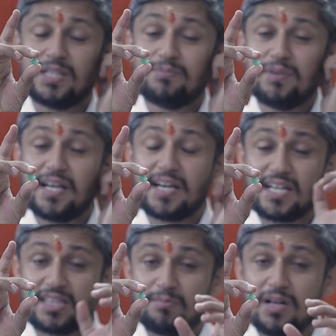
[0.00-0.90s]
बंद मिलेगा
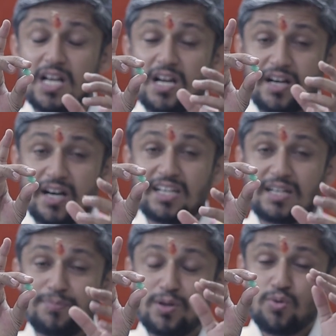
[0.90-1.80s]
एकदम
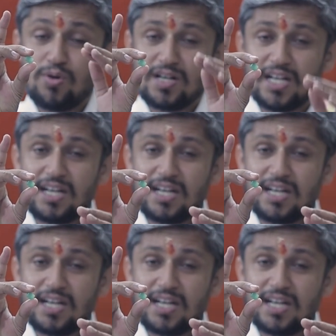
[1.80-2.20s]
कलर बिल्कुल